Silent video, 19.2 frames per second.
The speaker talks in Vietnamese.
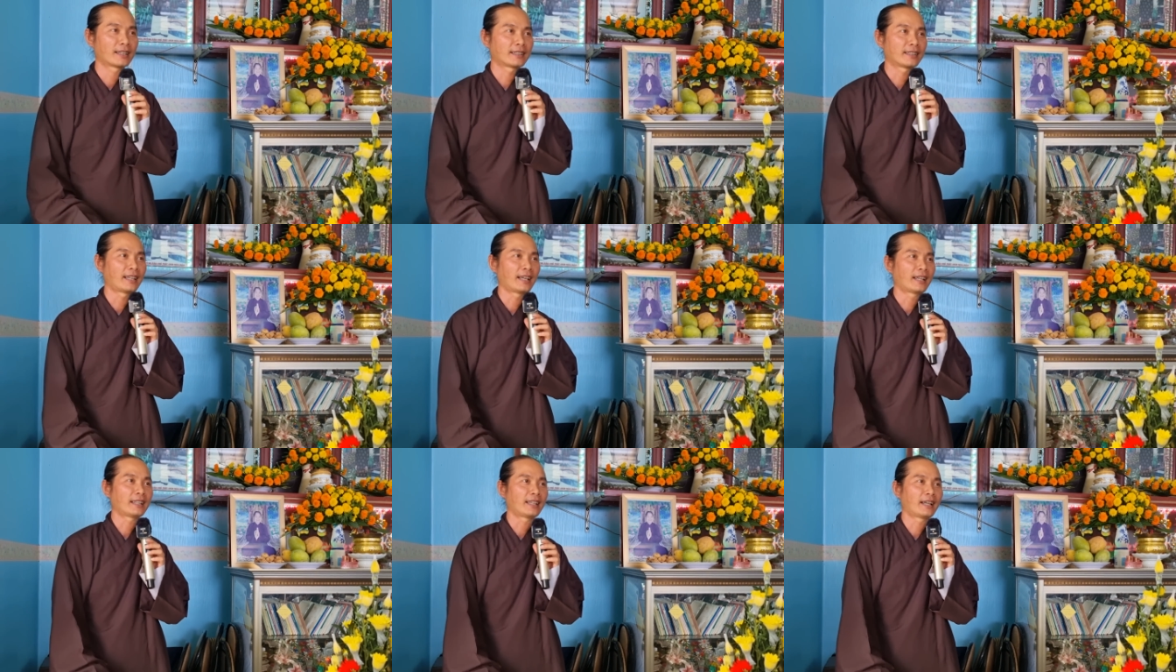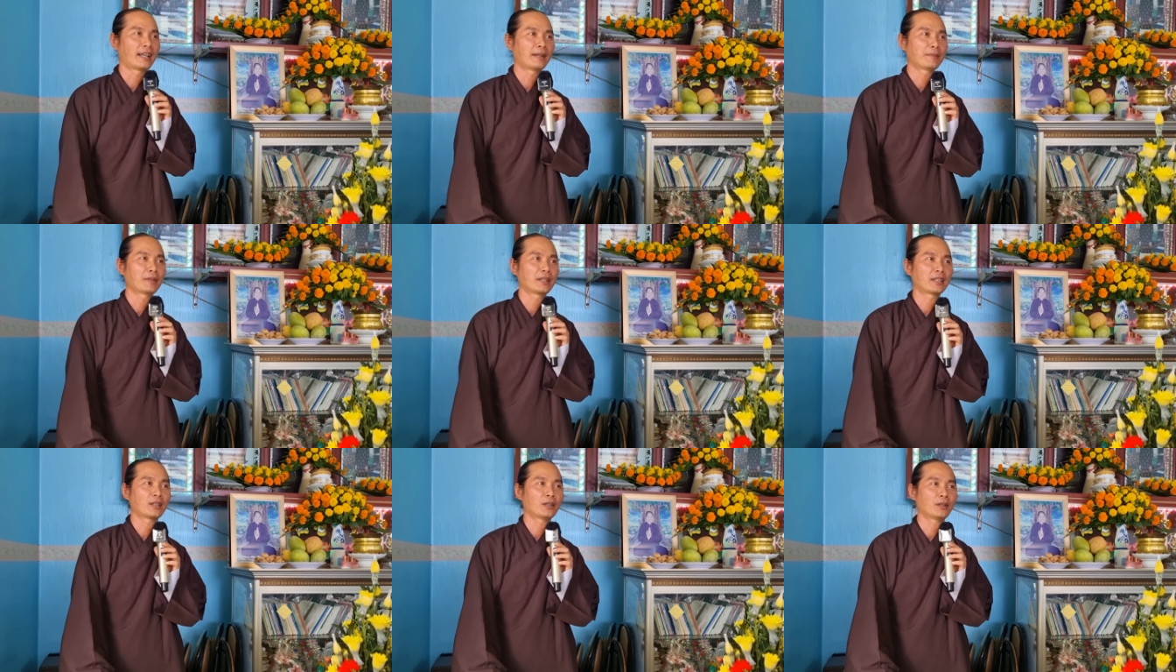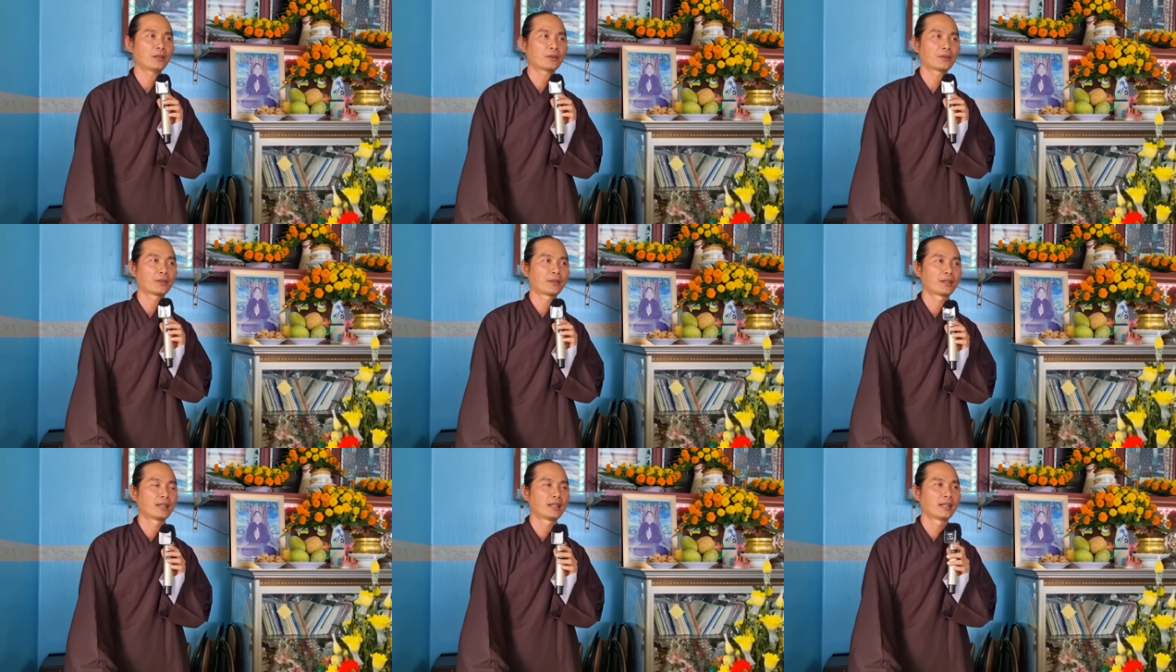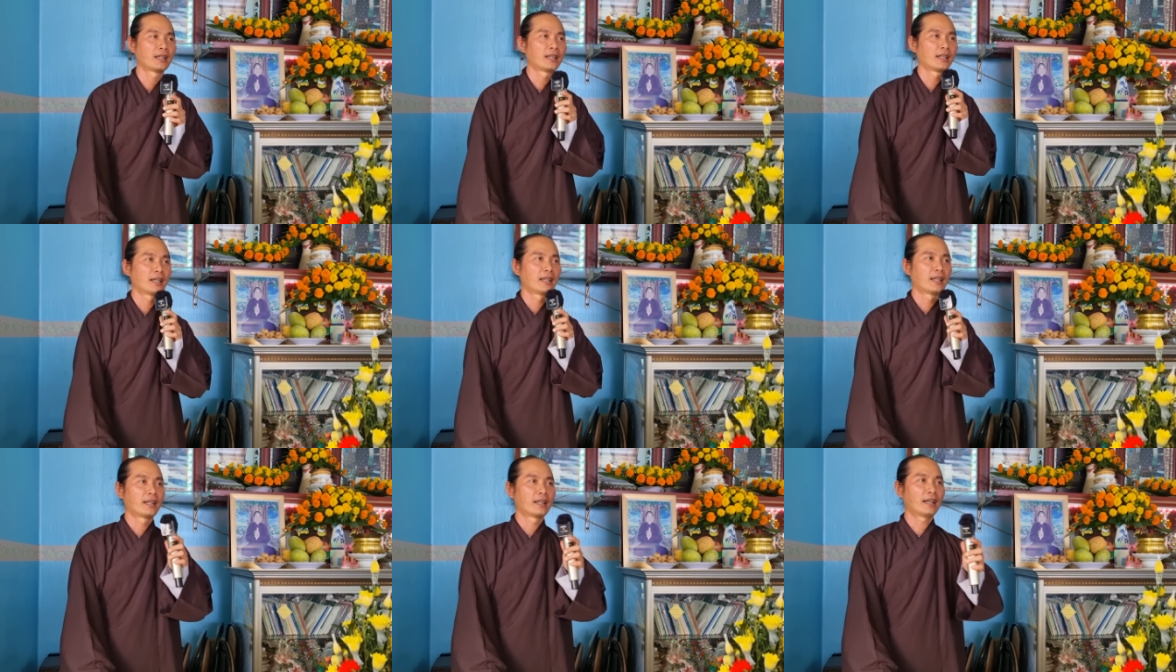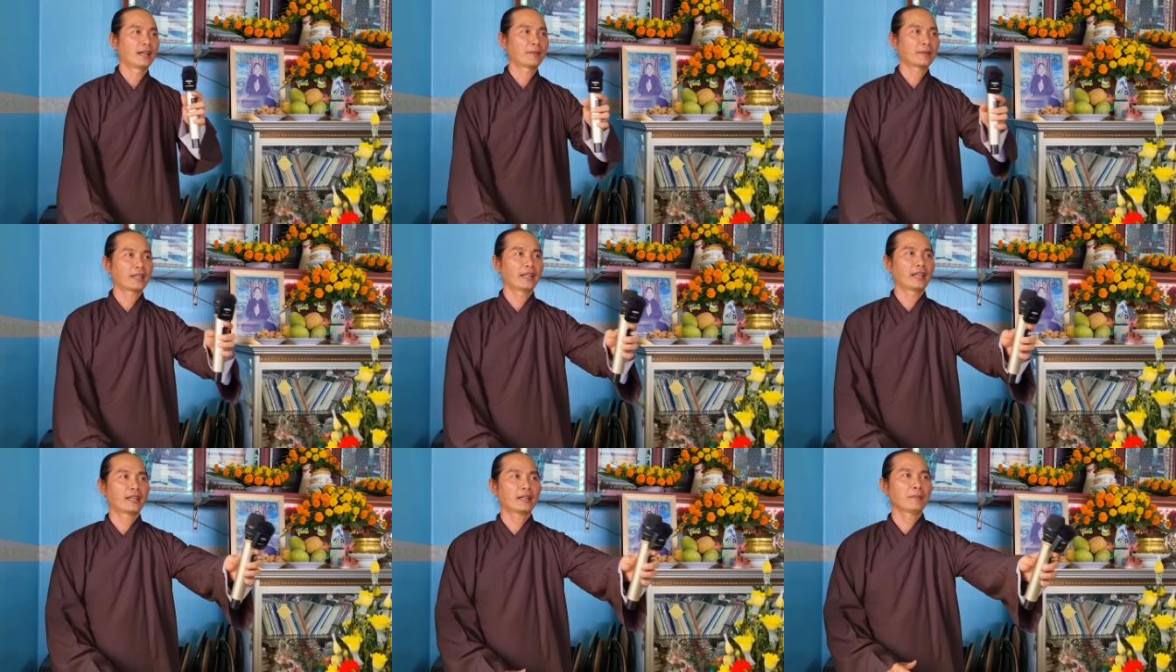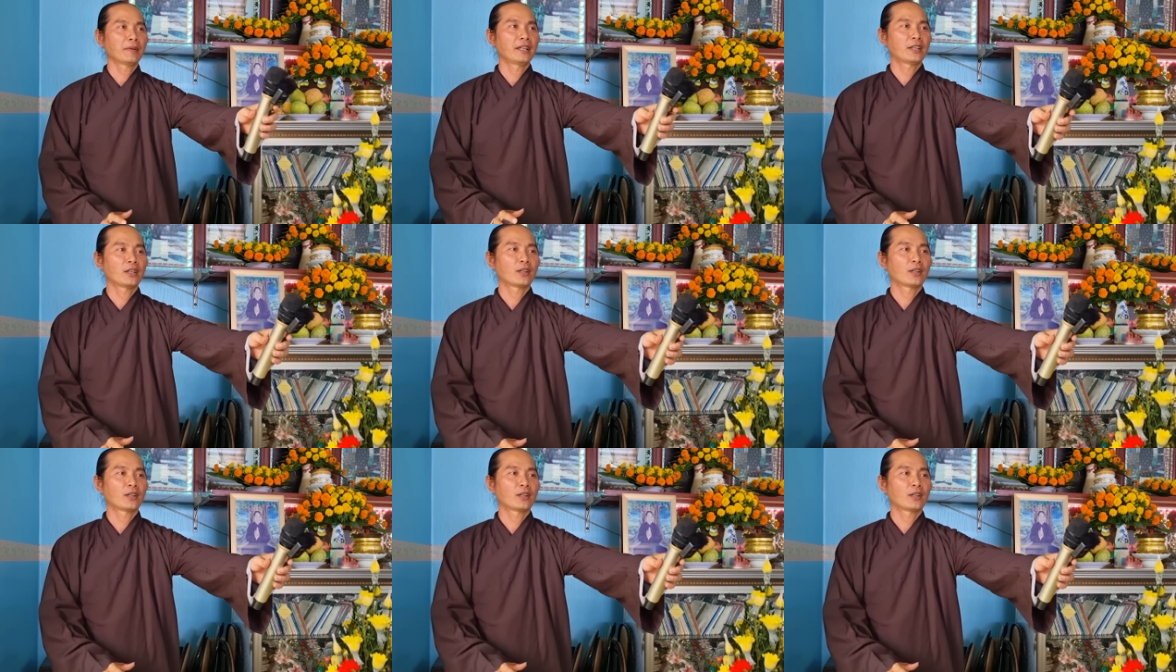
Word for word: Dạ dạ mời cô. À, chuyện cái mi